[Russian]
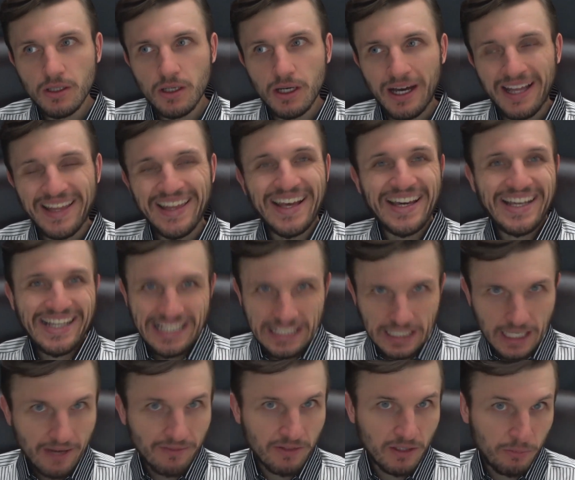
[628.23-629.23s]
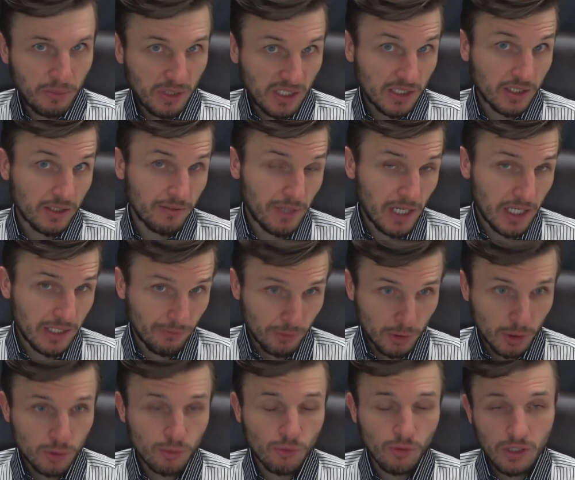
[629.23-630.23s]
она явно перекрывает вот
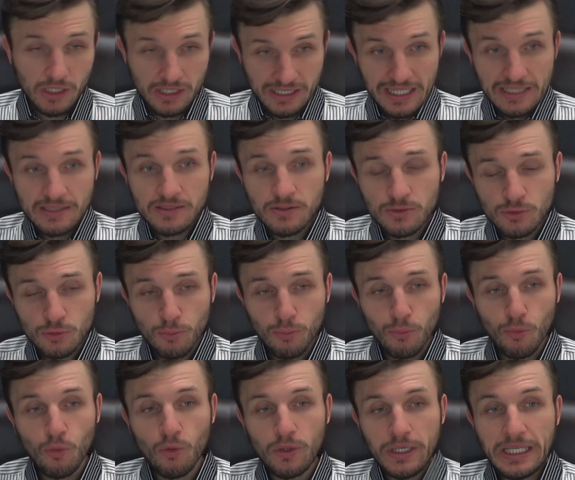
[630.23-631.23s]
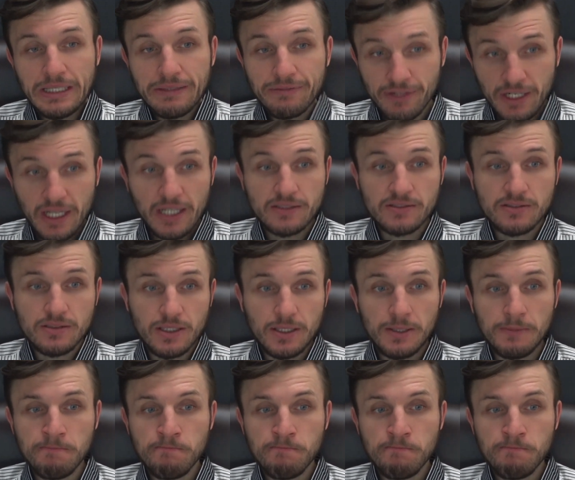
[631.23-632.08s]
эту разницу по инфляции.